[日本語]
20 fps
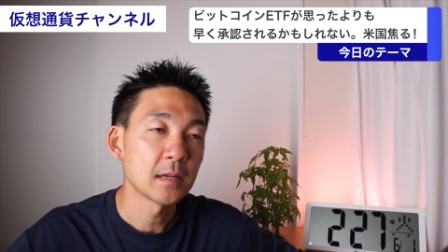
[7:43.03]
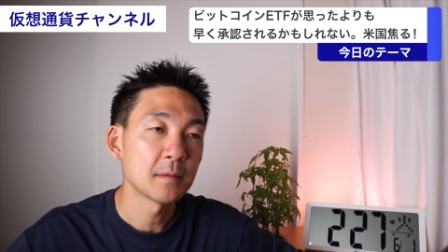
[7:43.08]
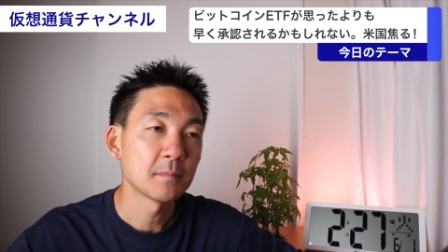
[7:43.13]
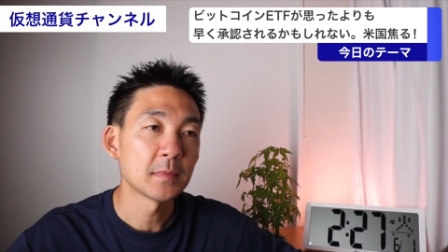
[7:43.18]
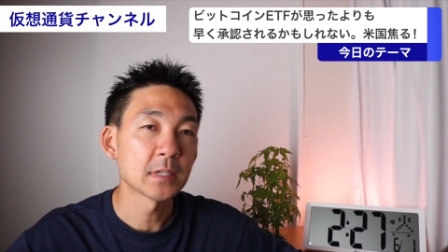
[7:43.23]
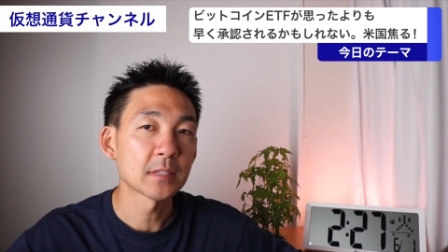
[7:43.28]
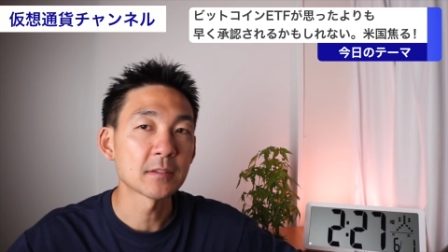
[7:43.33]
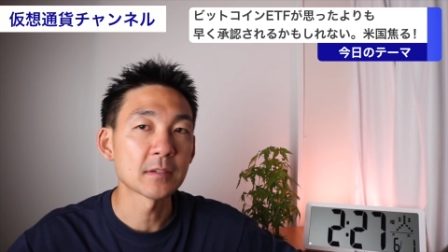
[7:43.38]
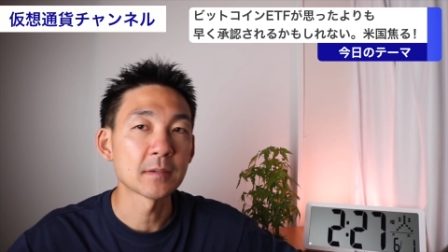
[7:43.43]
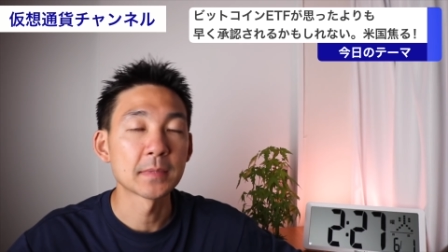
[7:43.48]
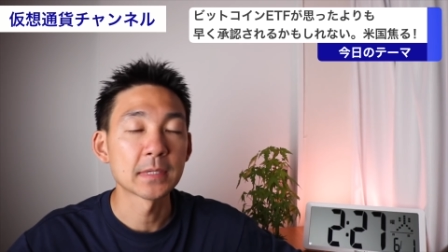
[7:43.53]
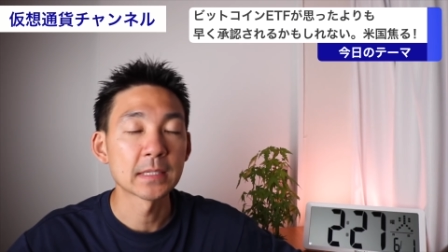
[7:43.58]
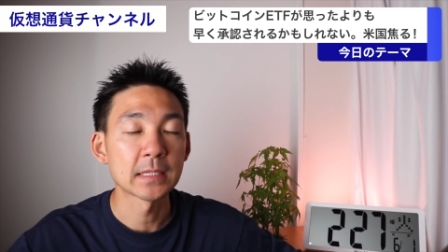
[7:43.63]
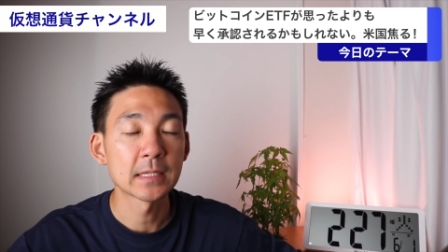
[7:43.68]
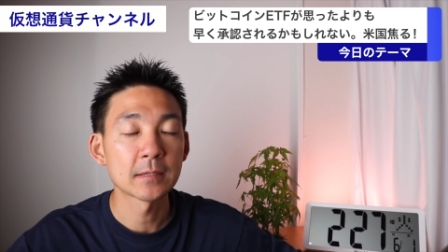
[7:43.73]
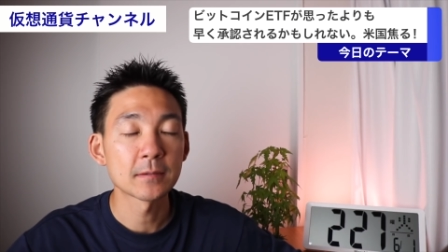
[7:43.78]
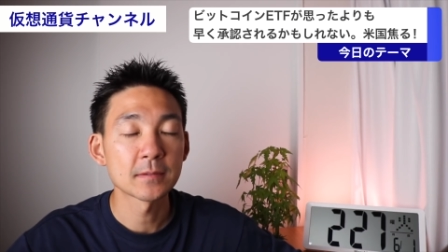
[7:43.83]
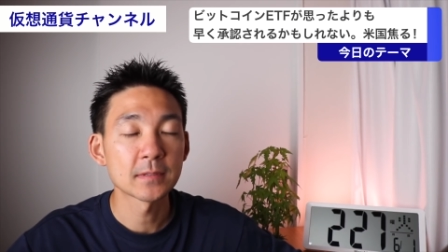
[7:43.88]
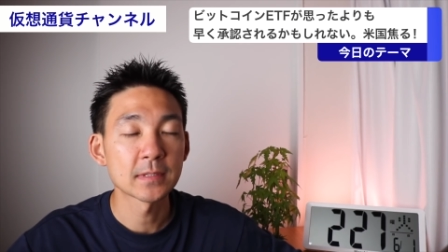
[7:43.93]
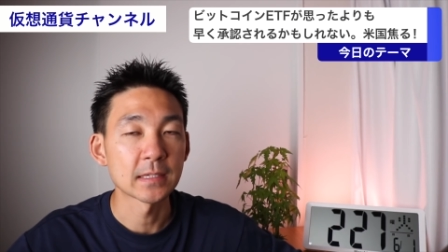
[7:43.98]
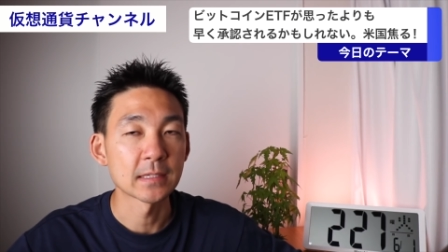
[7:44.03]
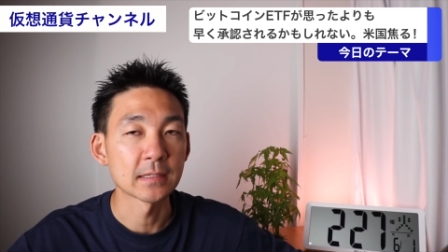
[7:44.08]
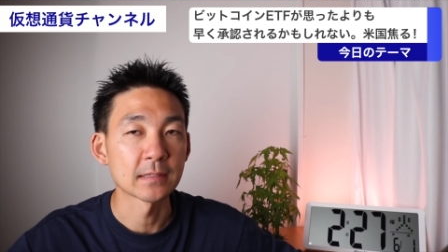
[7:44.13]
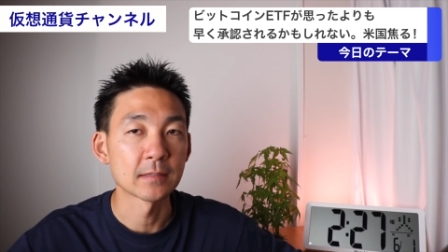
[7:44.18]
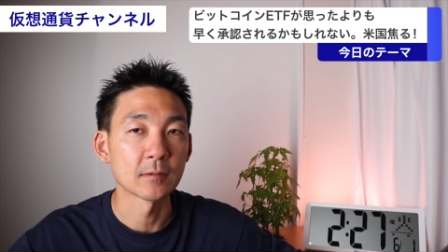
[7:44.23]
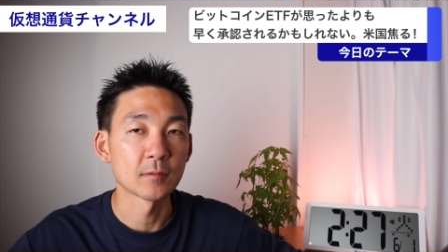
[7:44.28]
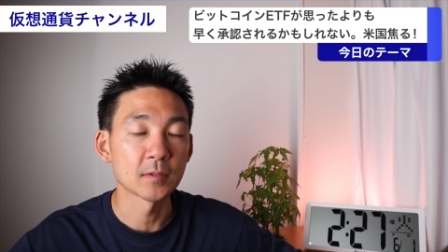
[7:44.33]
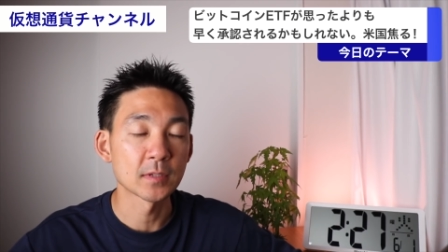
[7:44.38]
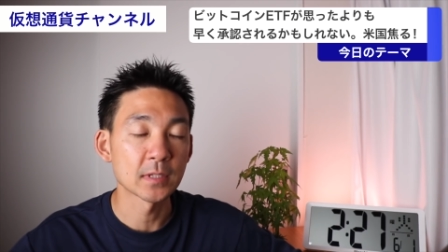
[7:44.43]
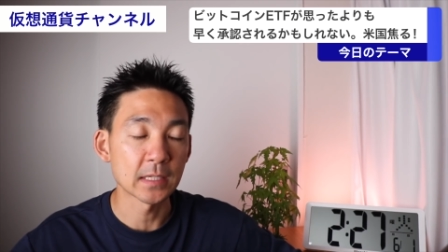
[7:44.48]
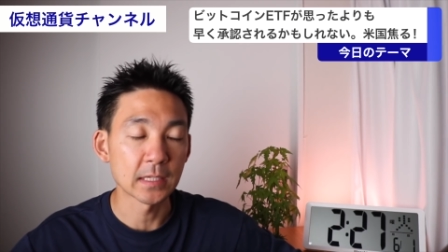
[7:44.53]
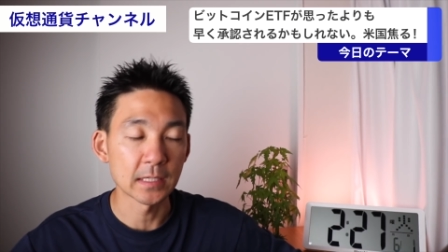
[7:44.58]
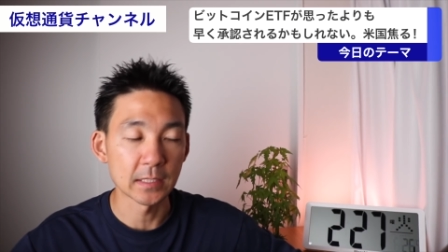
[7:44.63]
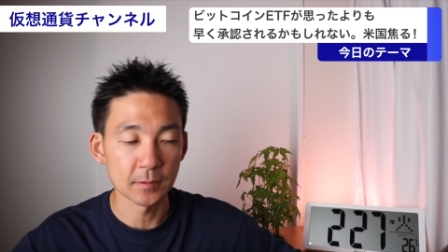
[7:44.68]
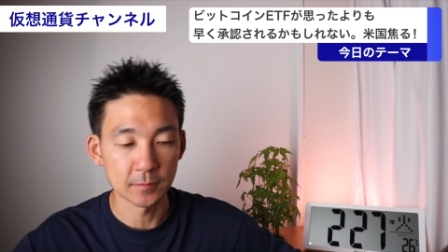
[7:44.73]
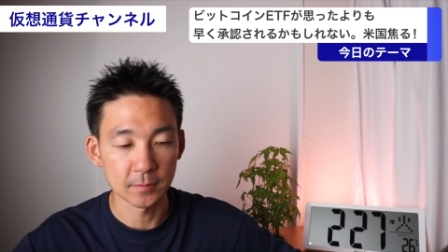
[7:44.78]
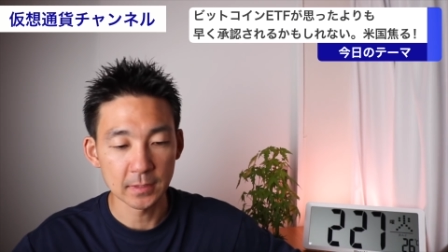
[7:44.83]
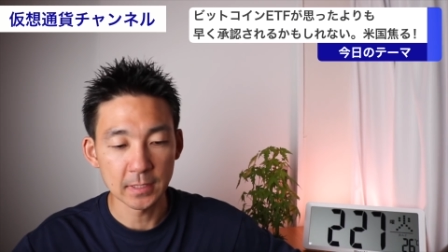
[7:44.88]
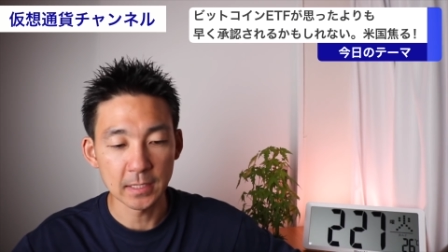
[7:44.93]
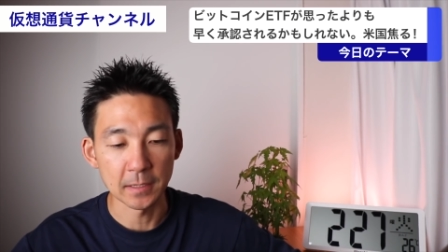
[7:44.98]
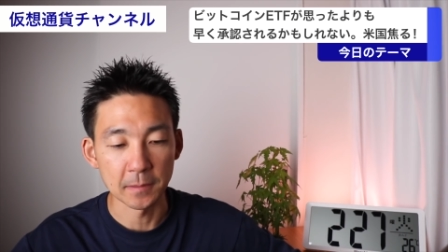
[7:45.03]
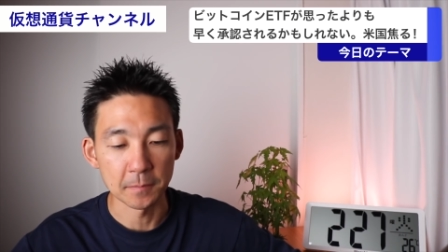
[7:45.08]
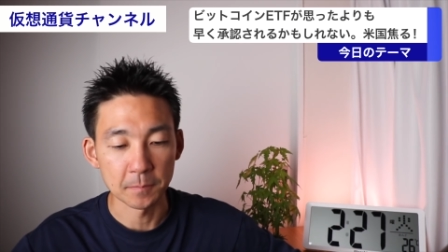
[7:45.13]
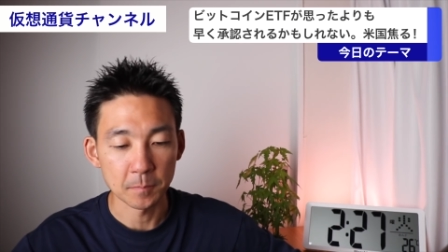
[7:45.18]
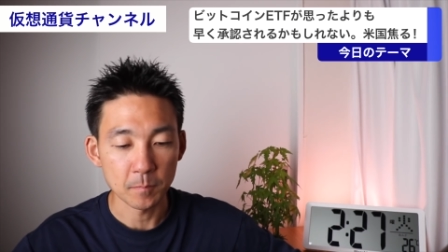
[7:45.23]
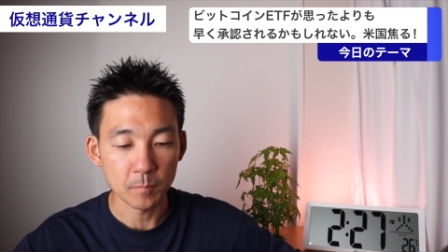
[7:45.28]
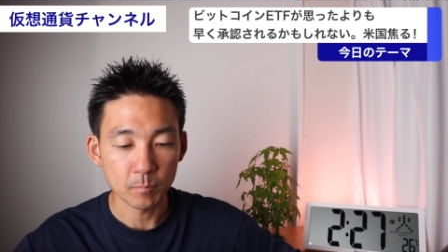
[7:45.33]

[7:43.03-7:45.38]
あとはマネーロンダリングが起きないような